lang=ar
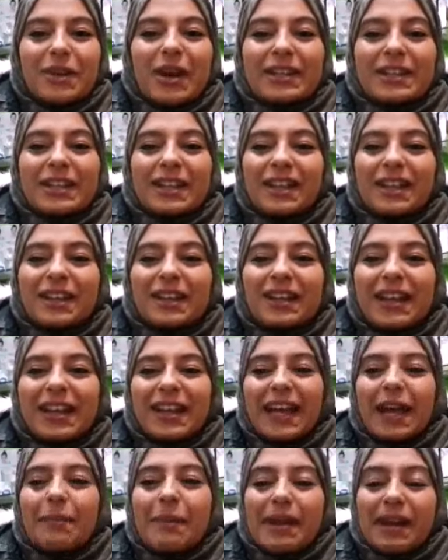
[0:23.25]
واحد
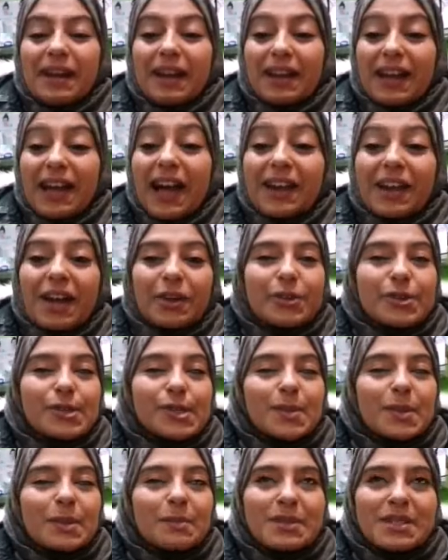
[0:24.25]
الاقبال على القناه
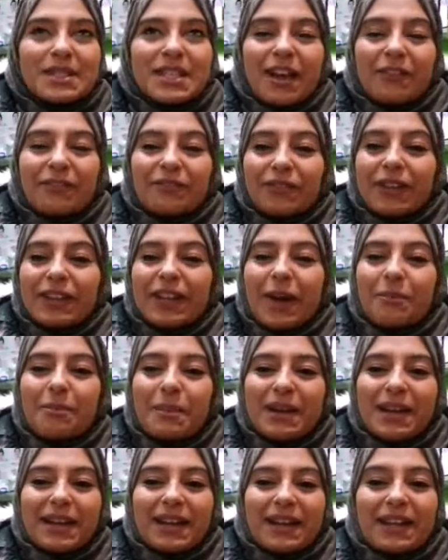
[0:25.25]
زوين بزاف
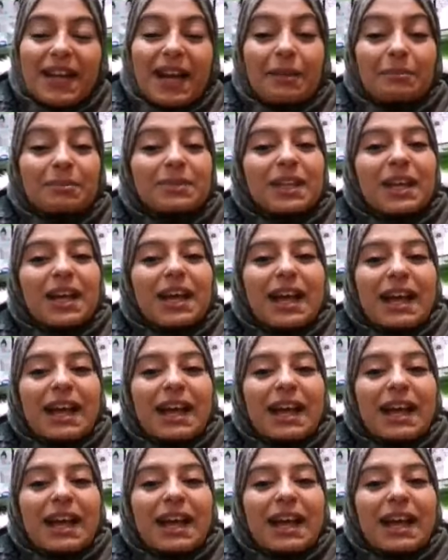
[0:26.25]
اللهم لك الحمد